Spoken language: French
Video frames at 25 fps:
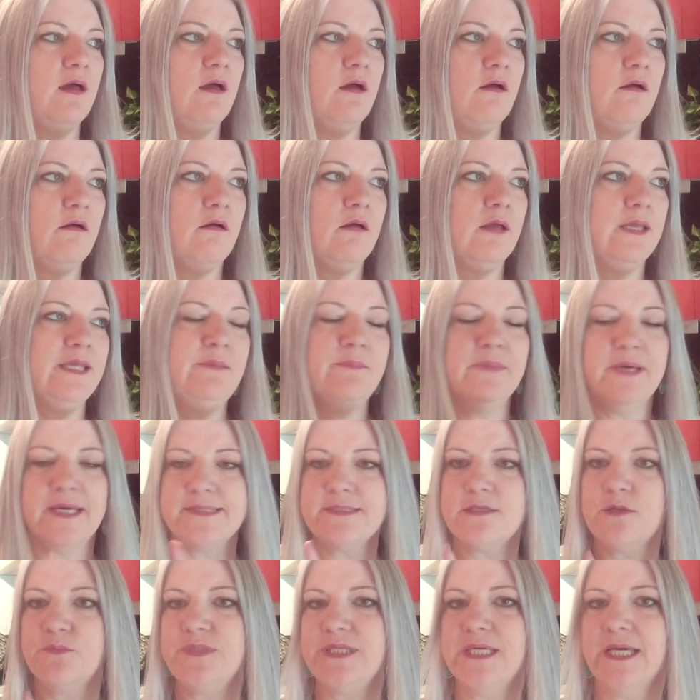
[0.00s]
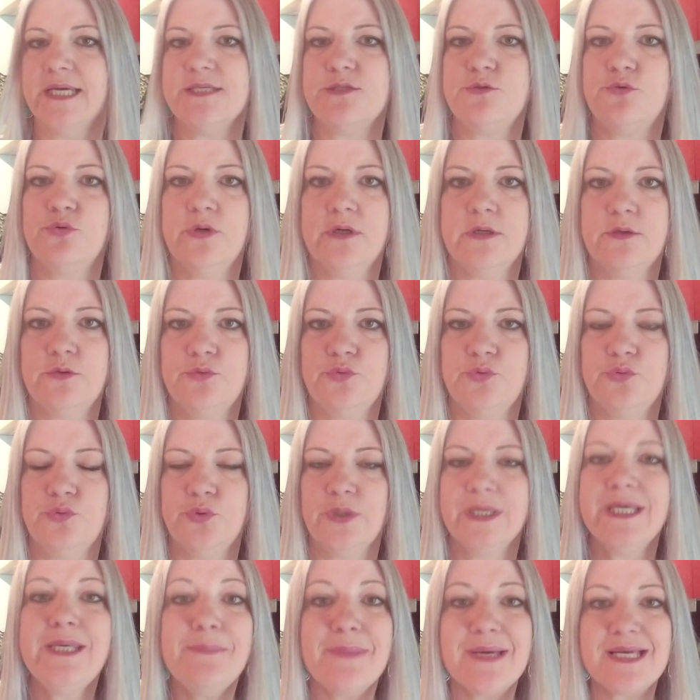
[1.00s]
Euh, il me reste un petit reste de, de
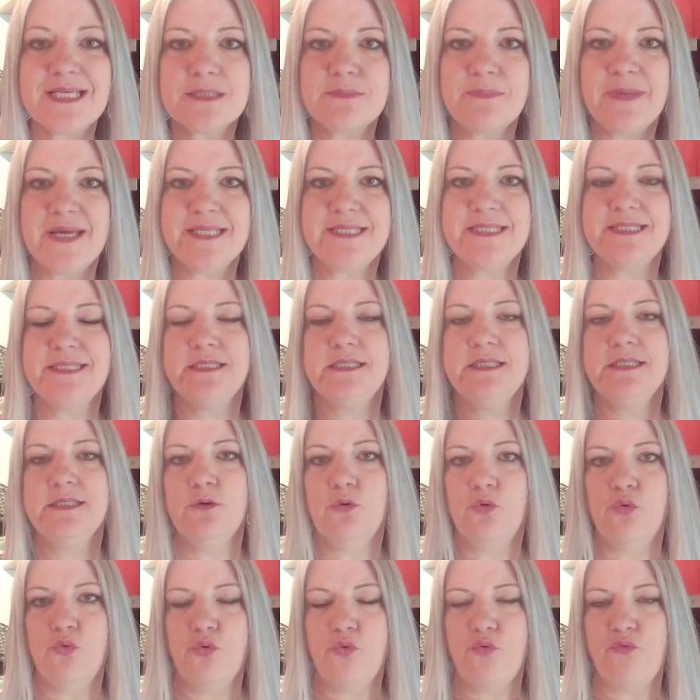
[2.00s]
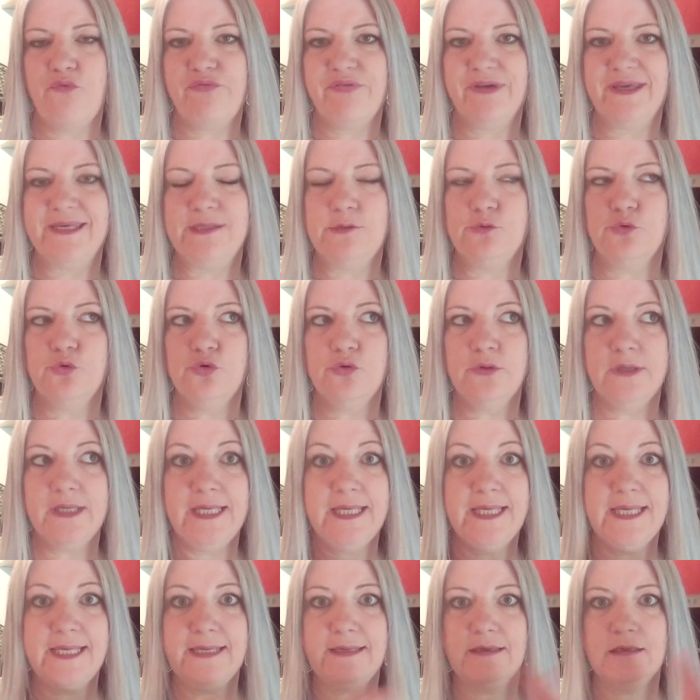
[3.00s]
riz basmati au frigo
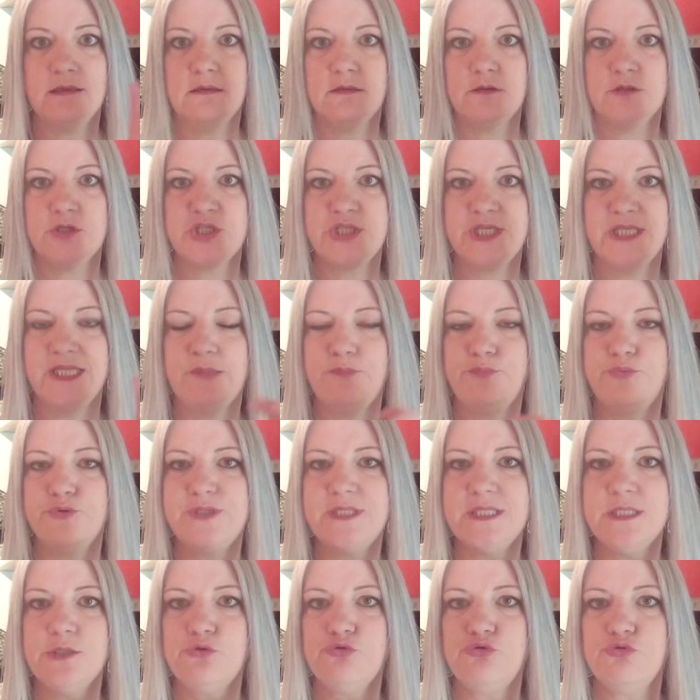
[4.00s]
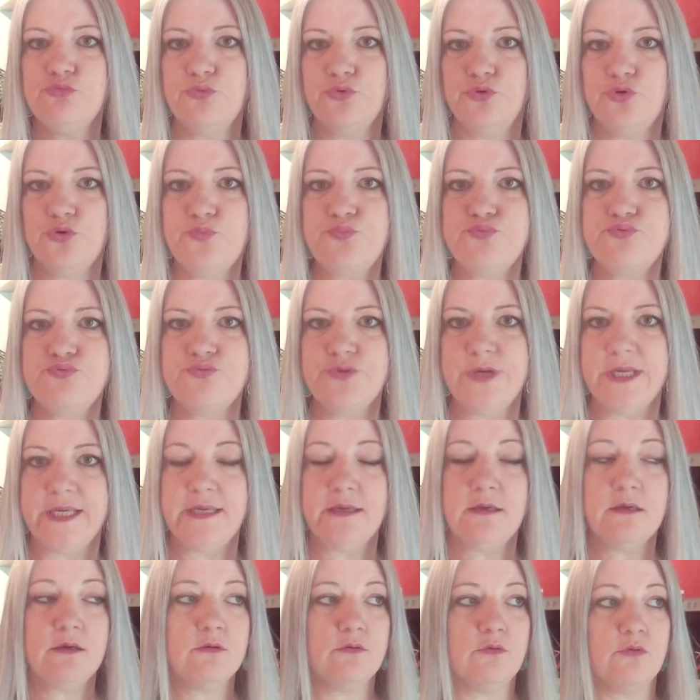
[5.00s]
et euh, j'ai des petits cubes de
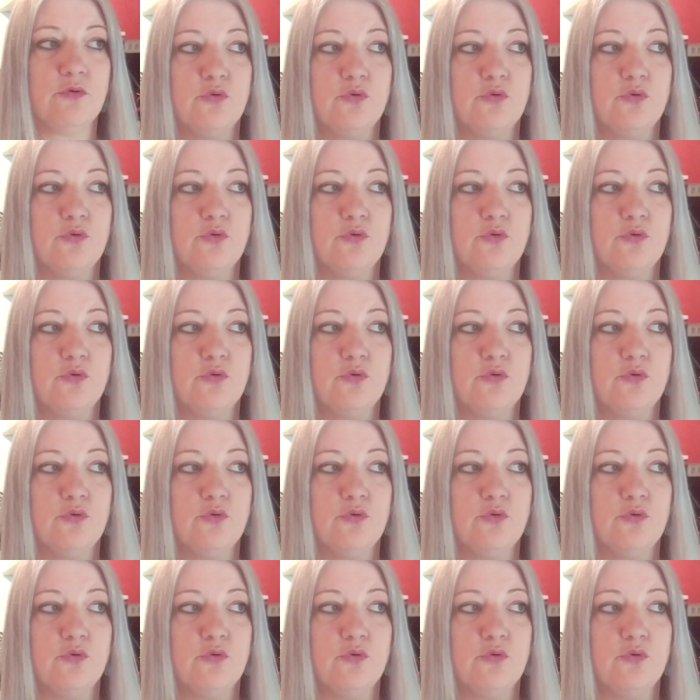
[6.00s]
poulet,